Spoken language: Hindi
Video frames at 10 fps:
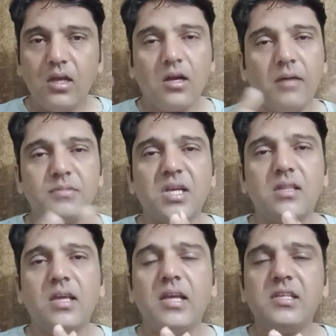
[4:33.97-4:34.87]
हम
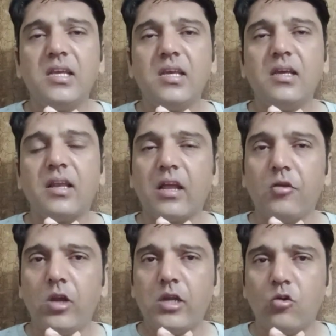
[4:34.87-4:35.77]
चाहते हैं ये
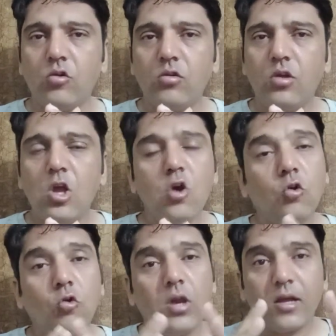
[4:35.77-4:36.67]
रेगुलेट हों
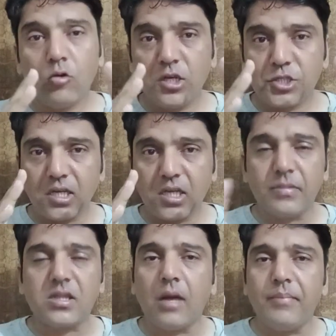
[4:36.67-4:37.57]
रूल रेगुलेशन के
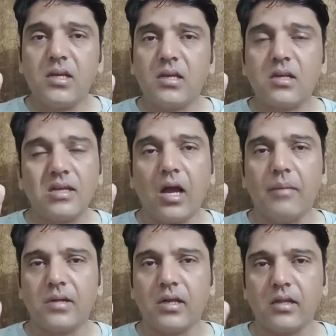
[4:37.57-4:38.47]
मुताबिक काम
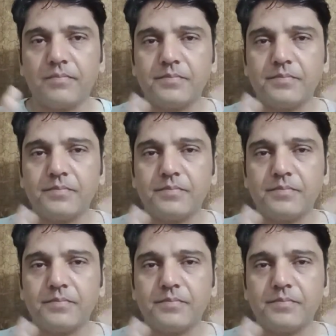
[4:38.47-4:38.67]
करें